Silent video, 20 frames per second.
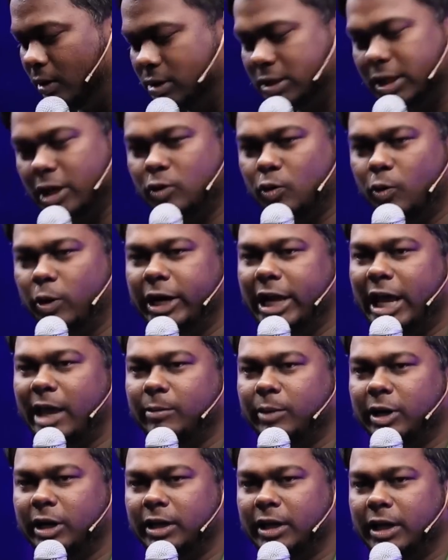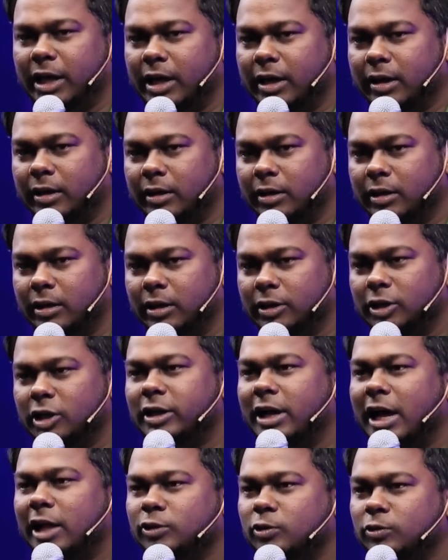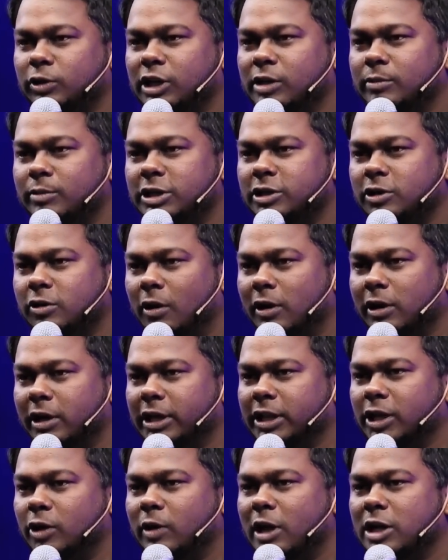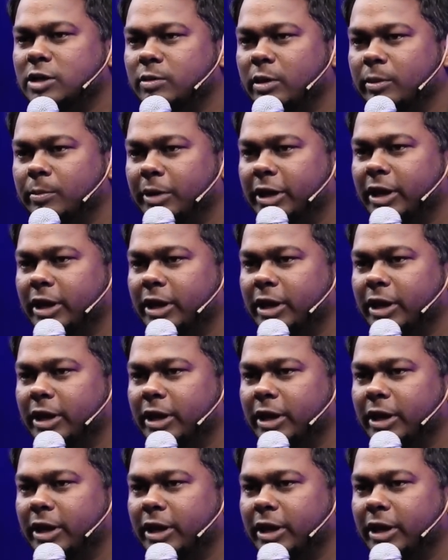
इसकी कोई टाइम नहीं यार दिन रात को तीन बजे कॉल कर दिया उठान से